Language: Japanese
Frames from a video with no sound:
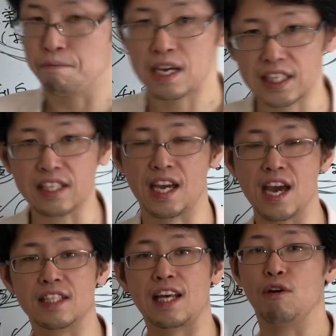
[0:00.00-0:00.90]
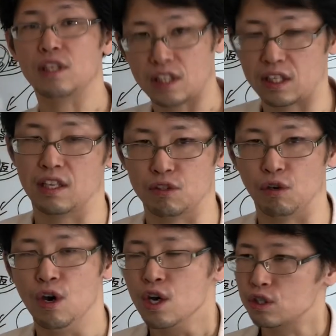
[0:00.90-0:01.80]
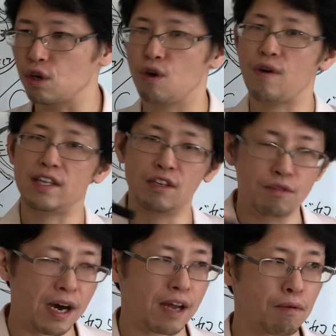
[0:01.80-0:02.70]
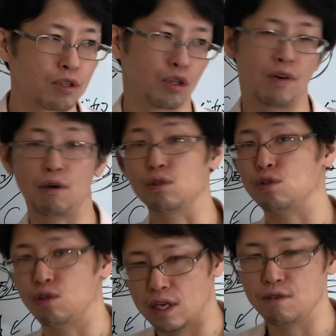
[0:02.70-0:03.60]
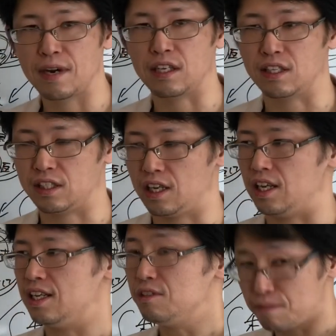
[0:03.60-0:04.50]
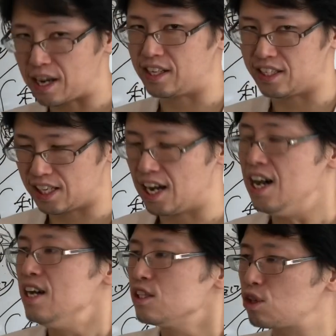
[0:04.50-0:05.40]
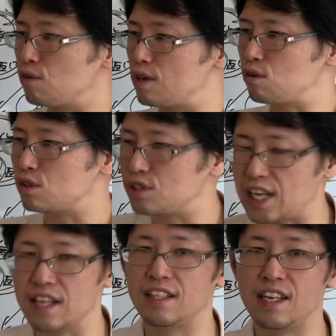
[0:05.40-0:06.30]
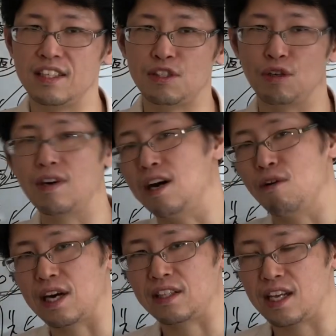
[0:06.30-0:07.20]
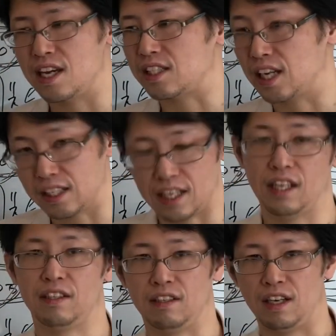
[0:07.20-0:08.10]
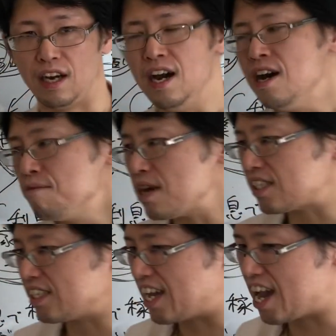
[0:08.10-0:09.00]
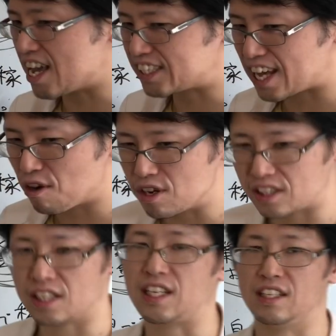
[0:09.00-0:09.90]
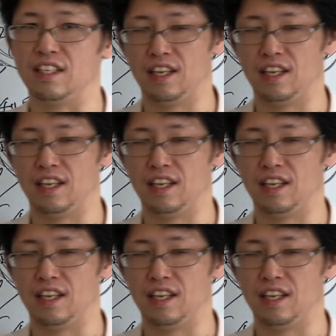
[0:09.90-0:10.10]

まさに平成を生きてきたでしょ。昭和に生まれ、僕昭和55年生まれでさ、昭和63年に昭和が終わって平成元年になってるから、まさに平成を生きてきた人